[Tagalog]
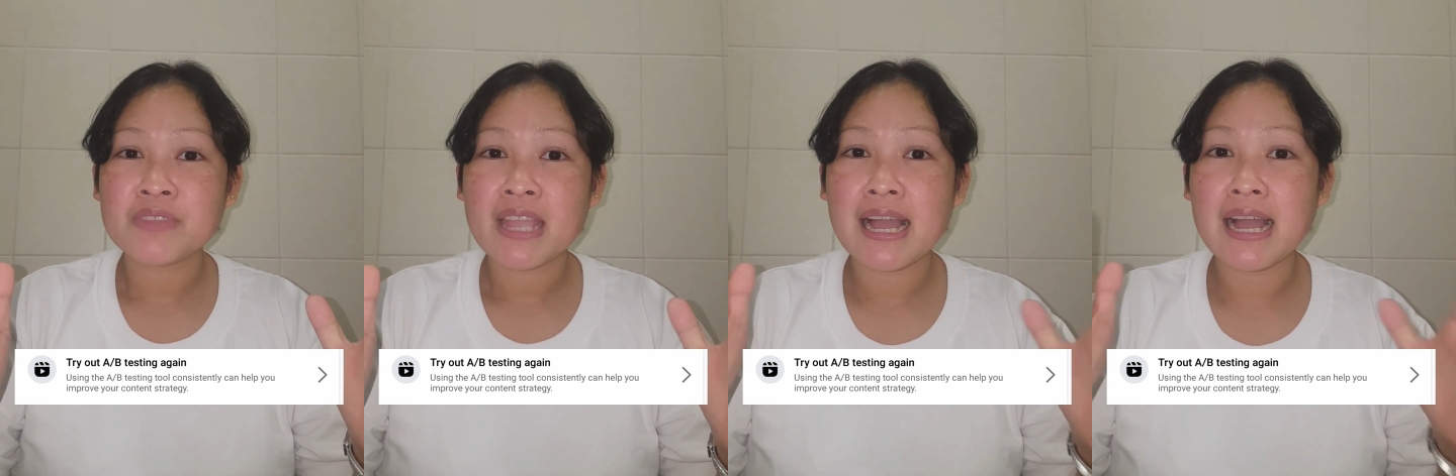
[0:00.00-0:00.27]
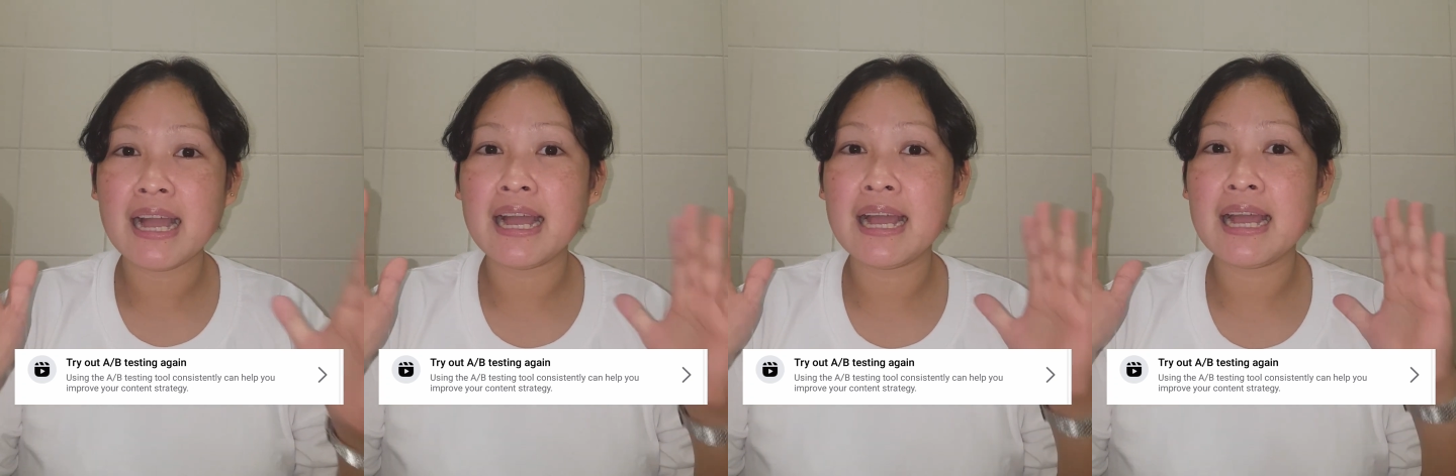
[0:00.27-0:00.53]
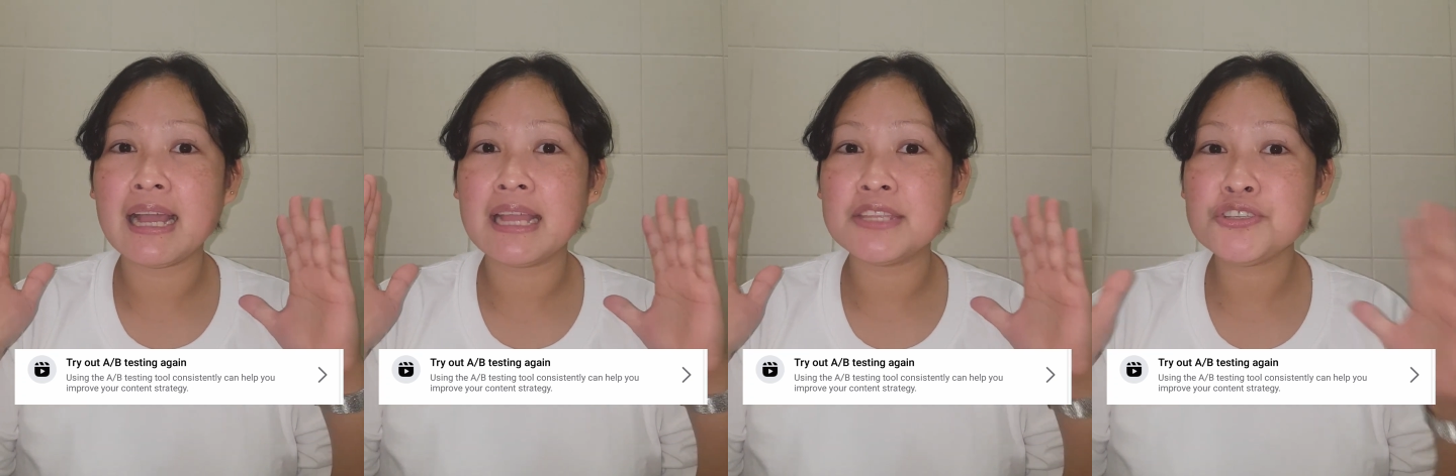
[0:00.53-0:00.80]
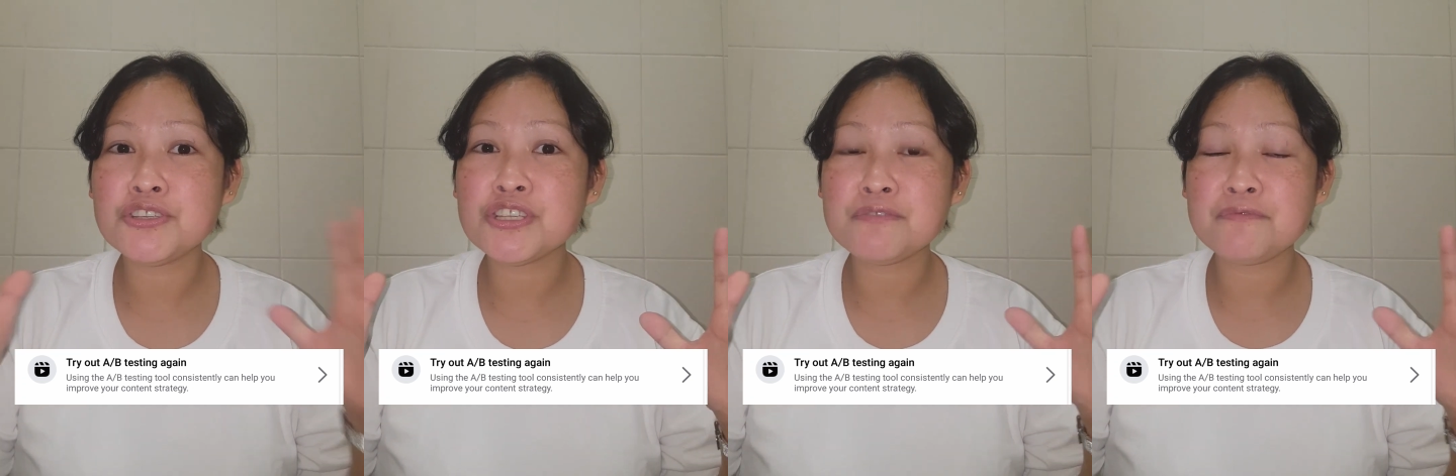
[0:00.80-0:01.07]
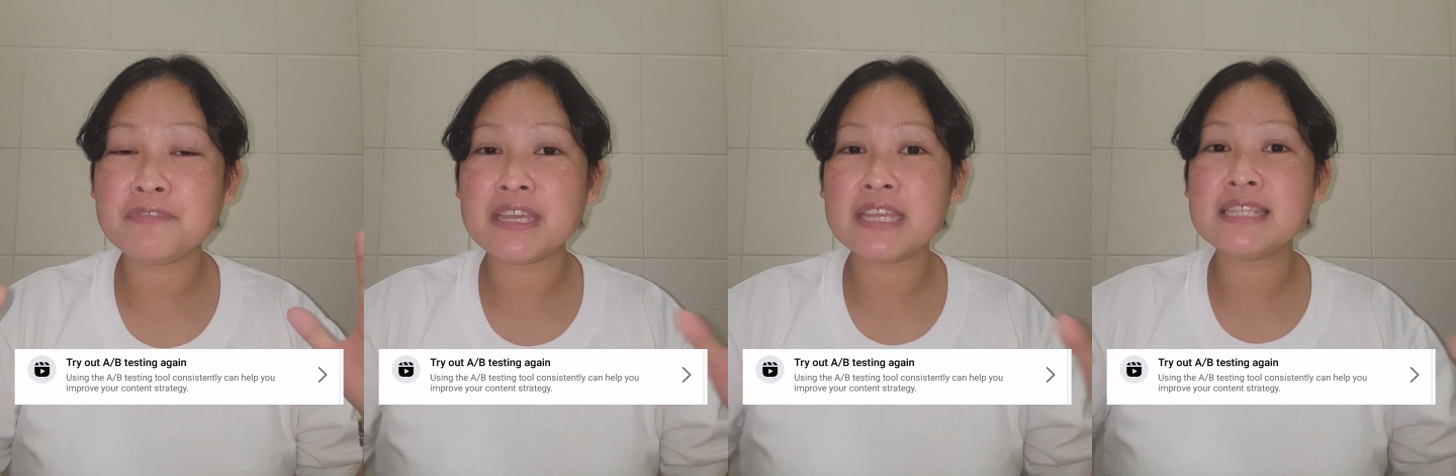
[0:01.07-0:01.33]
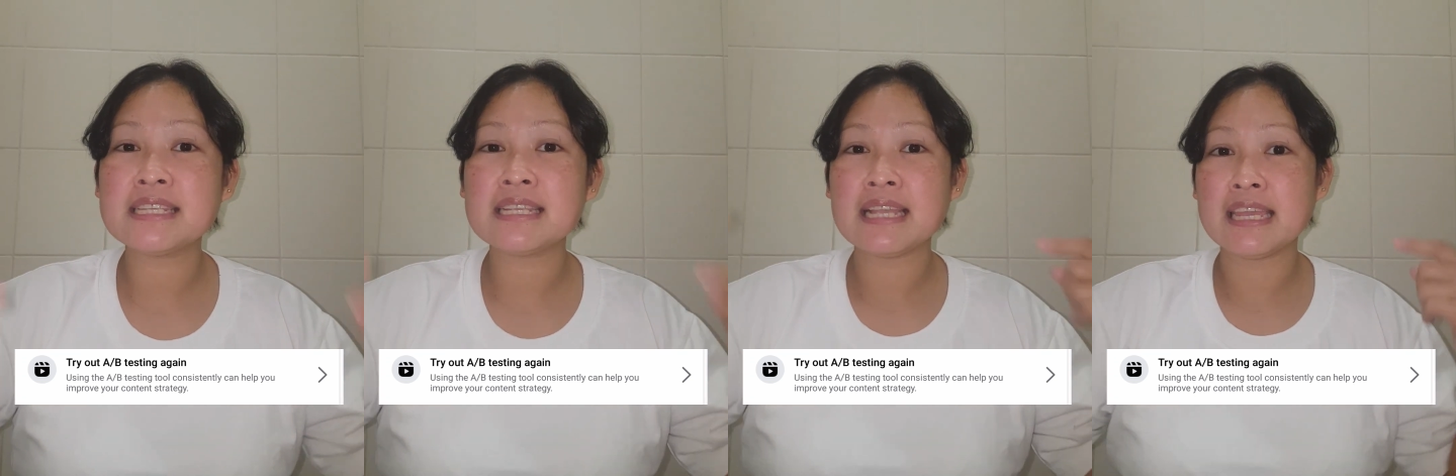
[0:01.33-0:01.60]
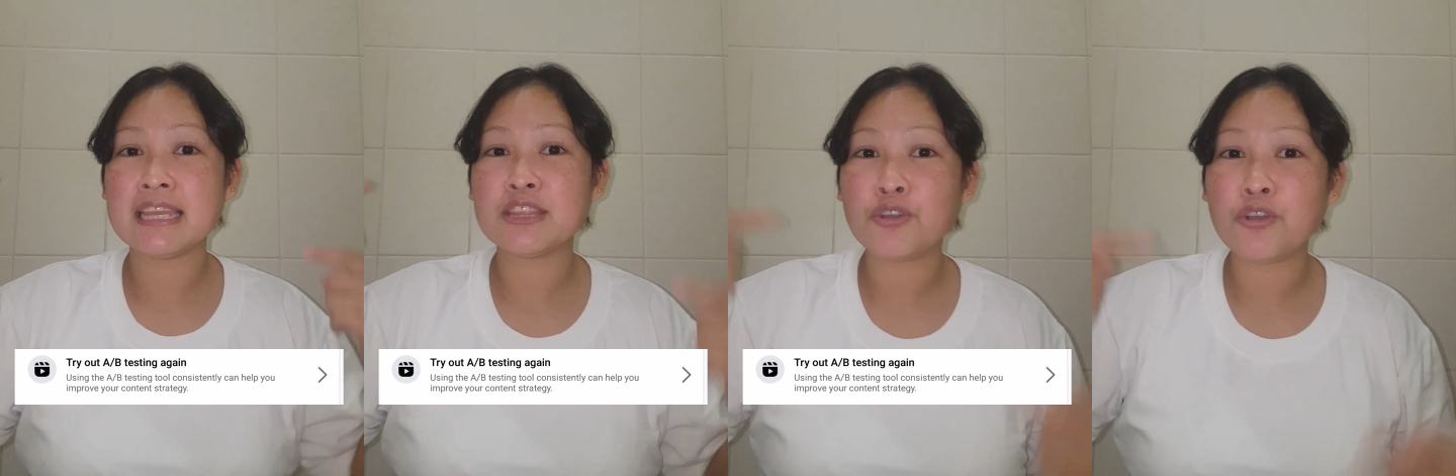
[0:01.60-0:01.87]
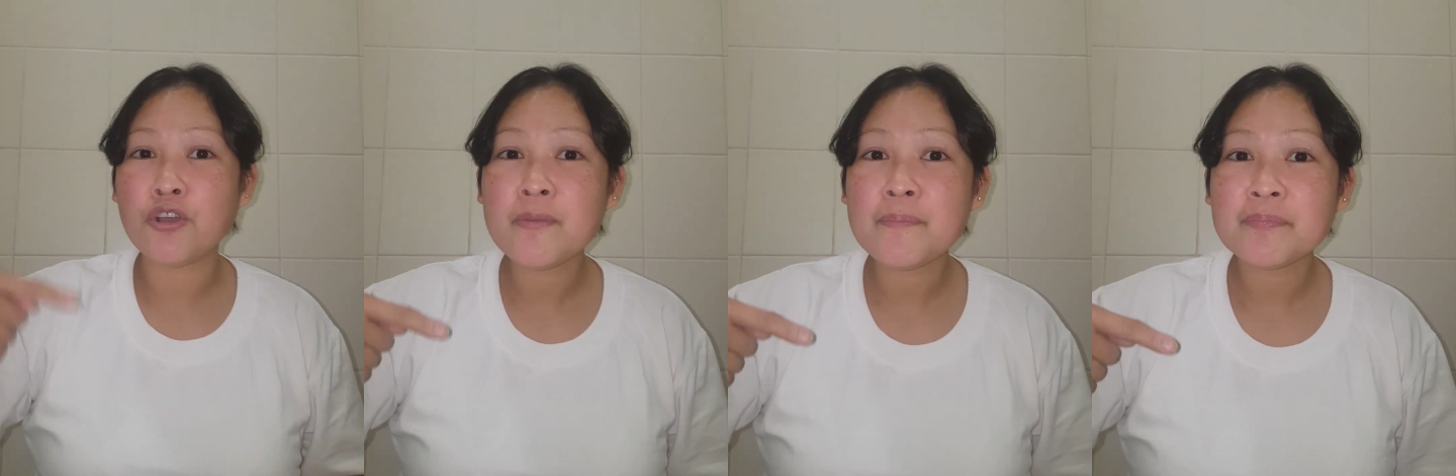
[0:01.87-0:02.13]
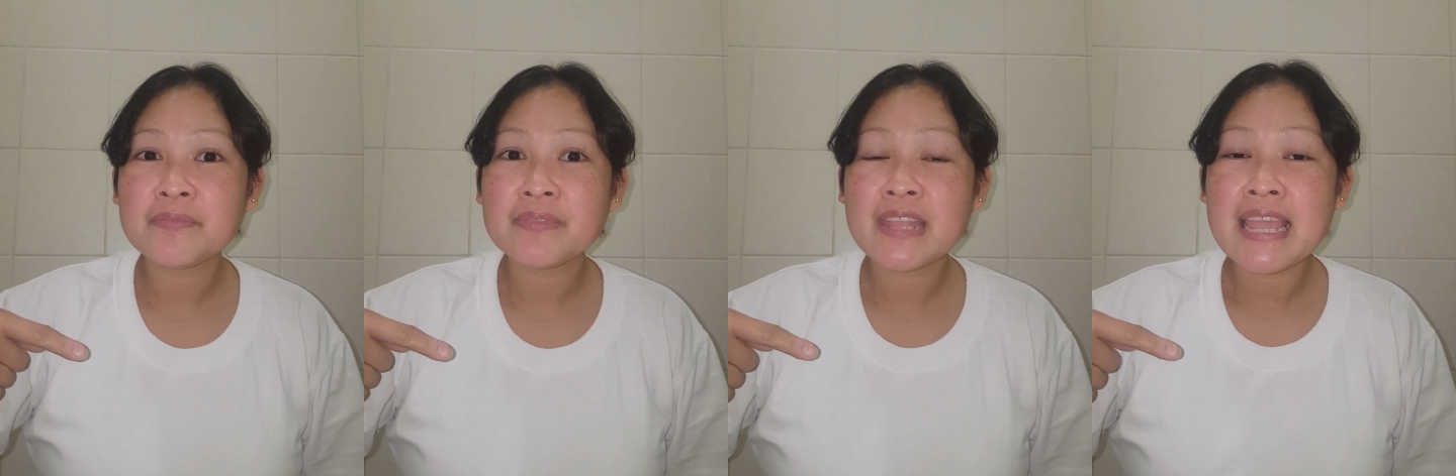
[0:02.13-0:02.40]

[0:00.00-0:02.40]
uh, news feeds, ito,